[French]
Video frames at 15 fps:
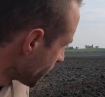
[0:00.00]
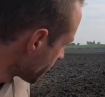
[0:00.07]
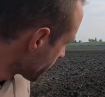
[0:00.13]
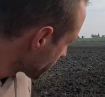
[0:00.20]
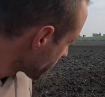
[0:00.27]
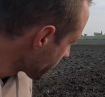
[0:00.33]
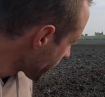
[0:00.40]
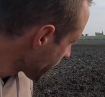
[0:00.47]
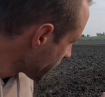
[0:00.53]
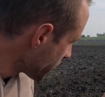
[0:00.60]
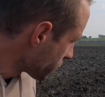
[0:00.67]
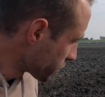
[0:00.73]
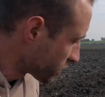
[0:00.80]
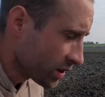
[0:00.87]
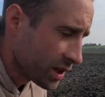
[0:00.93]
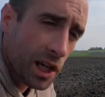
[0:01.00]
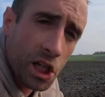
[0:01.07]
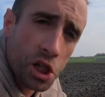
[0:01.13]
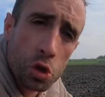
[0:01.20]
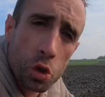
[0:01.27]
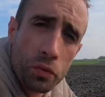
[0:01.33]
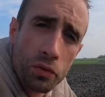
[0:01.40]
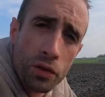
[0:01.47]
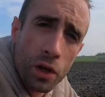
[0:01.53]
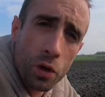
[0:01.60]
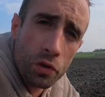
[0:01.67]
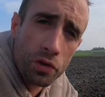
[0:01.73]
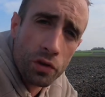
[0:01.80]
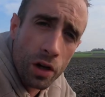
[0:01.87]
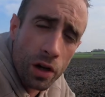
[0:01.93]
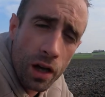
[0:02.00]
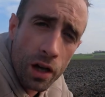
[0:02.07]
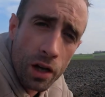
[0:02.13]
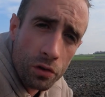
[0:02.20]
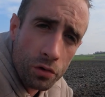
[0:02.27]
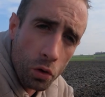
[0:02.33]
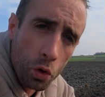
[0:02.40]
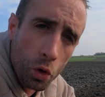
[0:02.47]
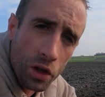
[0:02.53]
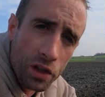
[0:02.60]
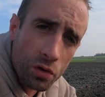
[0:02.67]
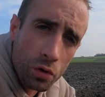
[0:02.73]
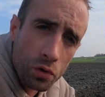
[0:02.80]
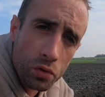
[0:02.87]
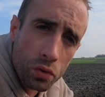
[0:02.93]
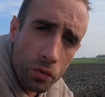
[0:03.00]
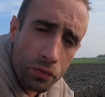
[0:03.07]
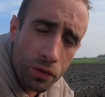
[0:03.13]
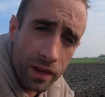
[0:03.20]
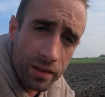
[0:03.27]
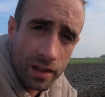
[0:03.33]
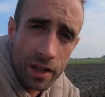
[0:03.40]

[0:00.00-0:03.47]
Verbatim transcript: c'est d'aller aussi réchauffer le sol sur l'horizon de surface.